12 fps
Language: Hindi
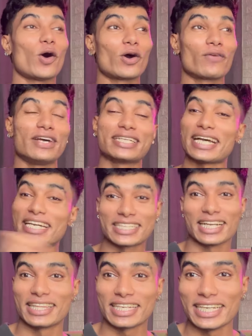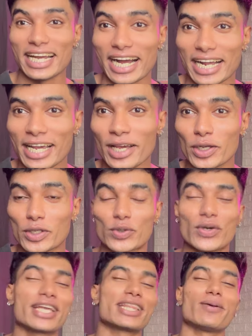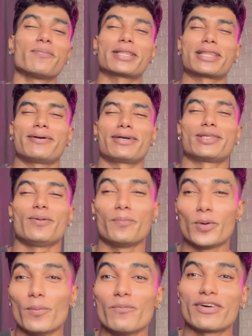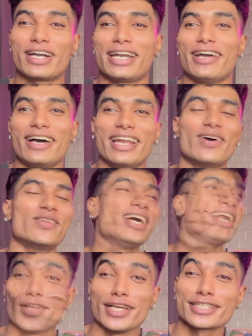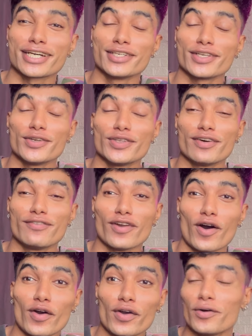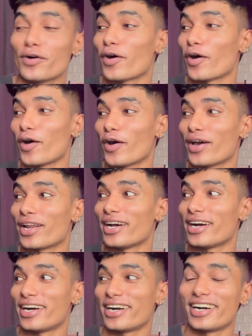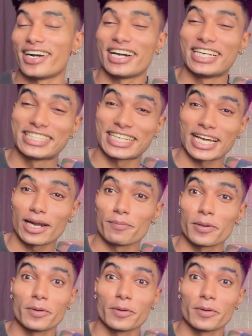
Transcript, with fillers: और वैसा ही चलते जाए आगे सो so, एकदम मतलब एकदम बूम फटने वाला है उधर सो लेट्स कंटिन्यू द ब्लॉग और इंस्टाग्राम uh,